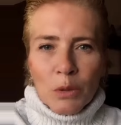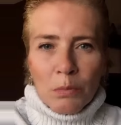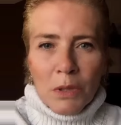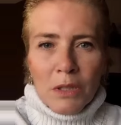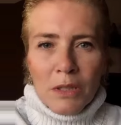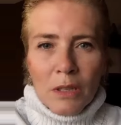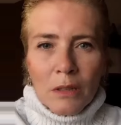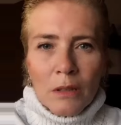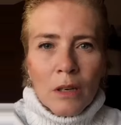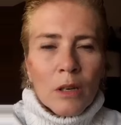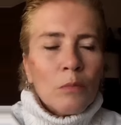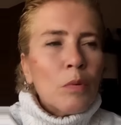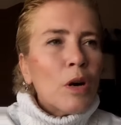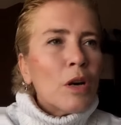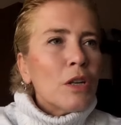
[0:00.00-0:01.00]
çıkmıyorsan
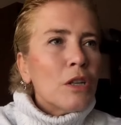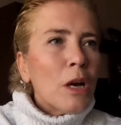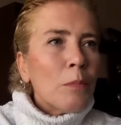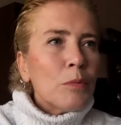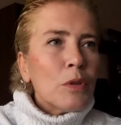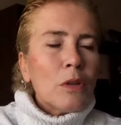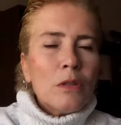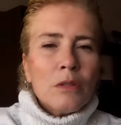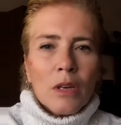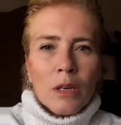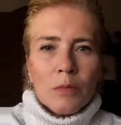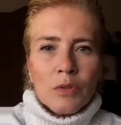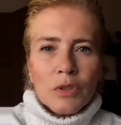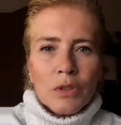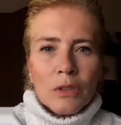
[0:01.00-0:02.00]
bari yaptığın
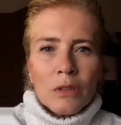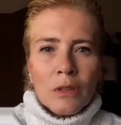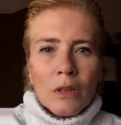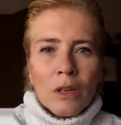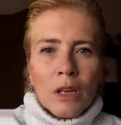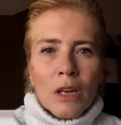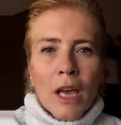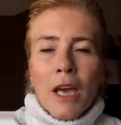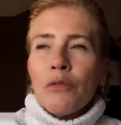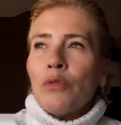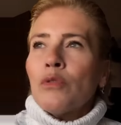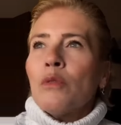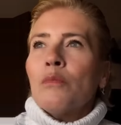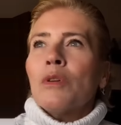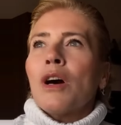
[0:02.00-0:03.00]
sahip çık.
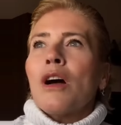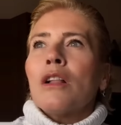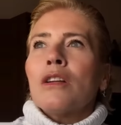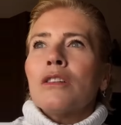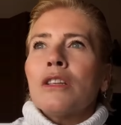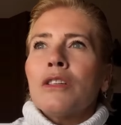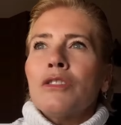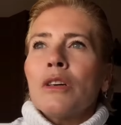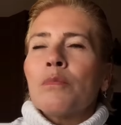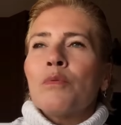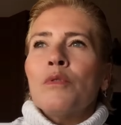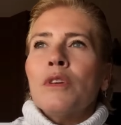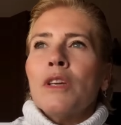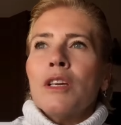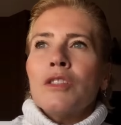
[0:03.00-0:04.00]
Ekonomi kalkınacak,
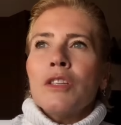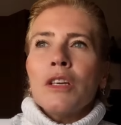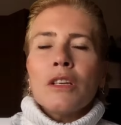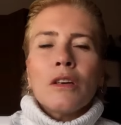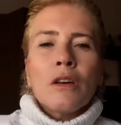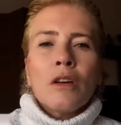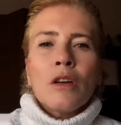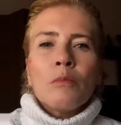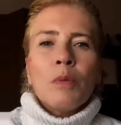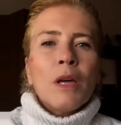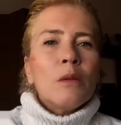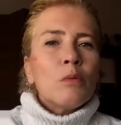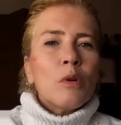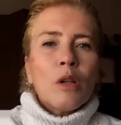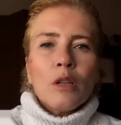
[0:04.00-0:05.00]
büyüyecek.
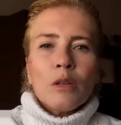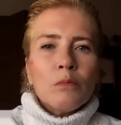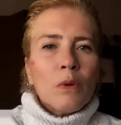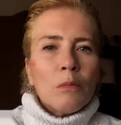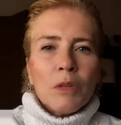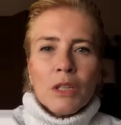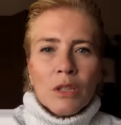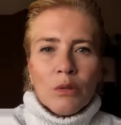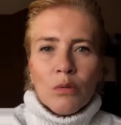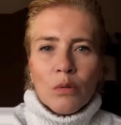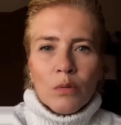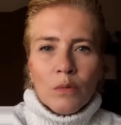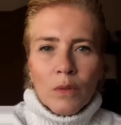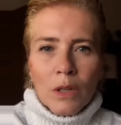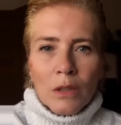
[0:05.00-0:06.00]
Benim kalkmamın iki
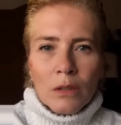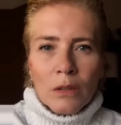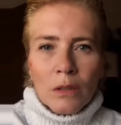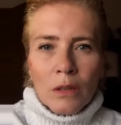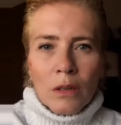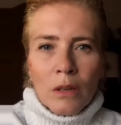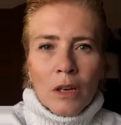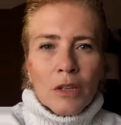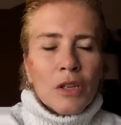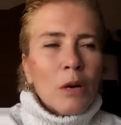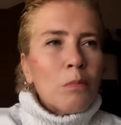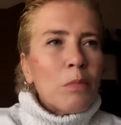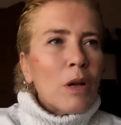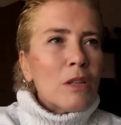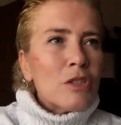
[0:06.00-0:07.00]
yolu var.
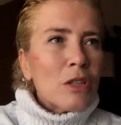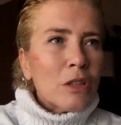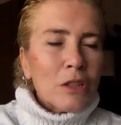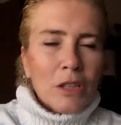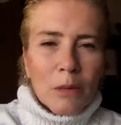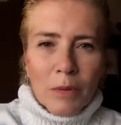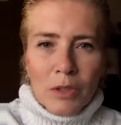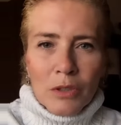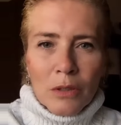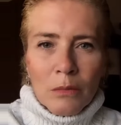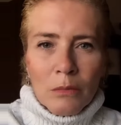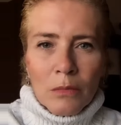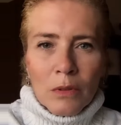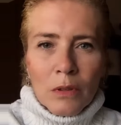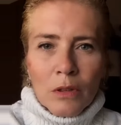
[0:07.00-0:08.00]
Ya balcılık
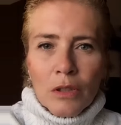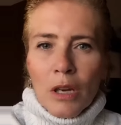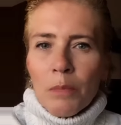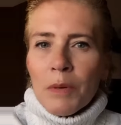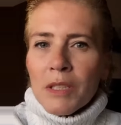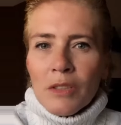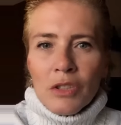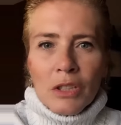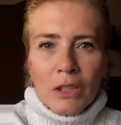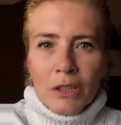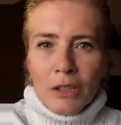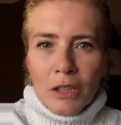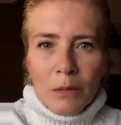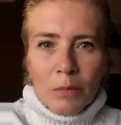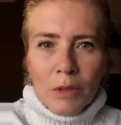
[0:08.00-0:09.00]
yapacağım ya
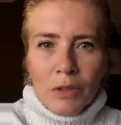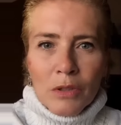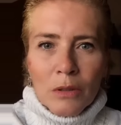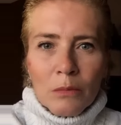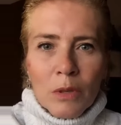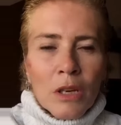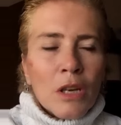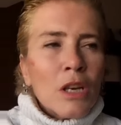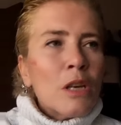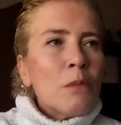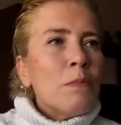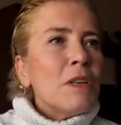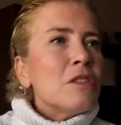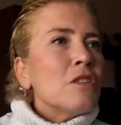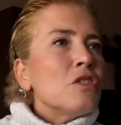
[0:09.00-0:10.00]
besicilik yapacağım.
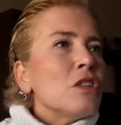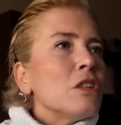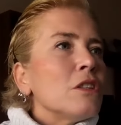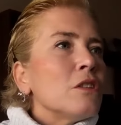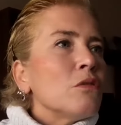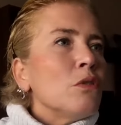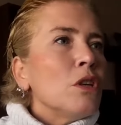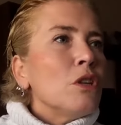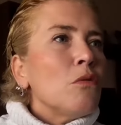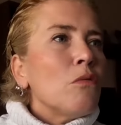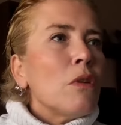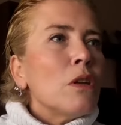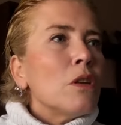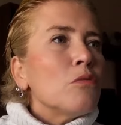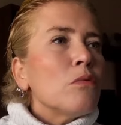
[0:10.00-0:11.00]
E besiciliği
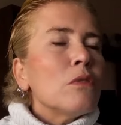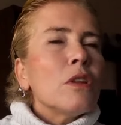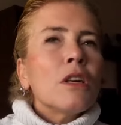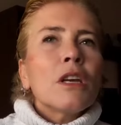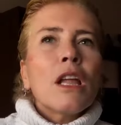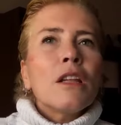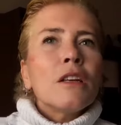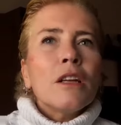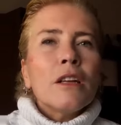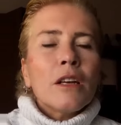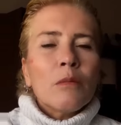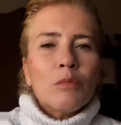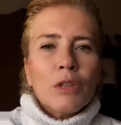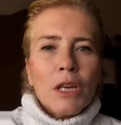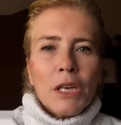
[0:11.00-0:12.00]
Güneydoğu Anadolu'dan
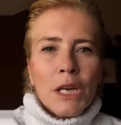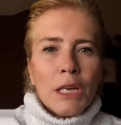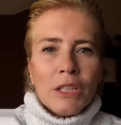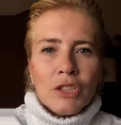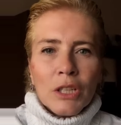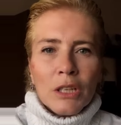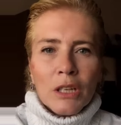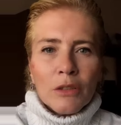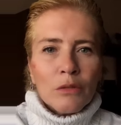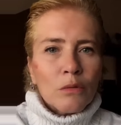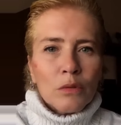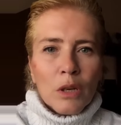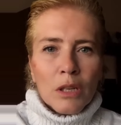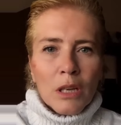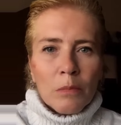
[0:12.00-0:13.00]
gelirler buraya yerleşirler
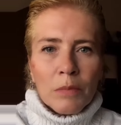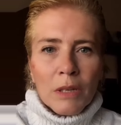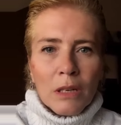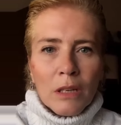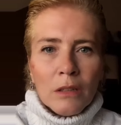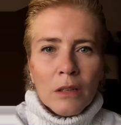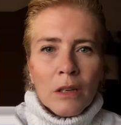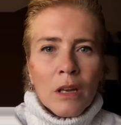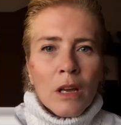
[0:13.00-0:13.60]
onlar yapıyorlar.